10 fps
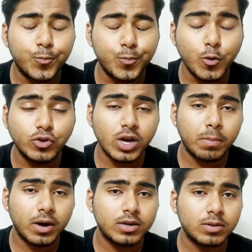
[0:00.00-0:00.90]

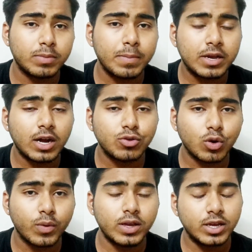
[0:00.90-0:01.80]
पूजा भट्ट बेबिका
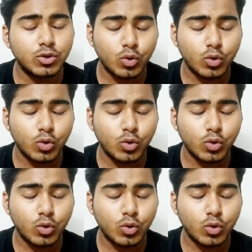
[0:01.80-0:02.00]
धुर्वे ये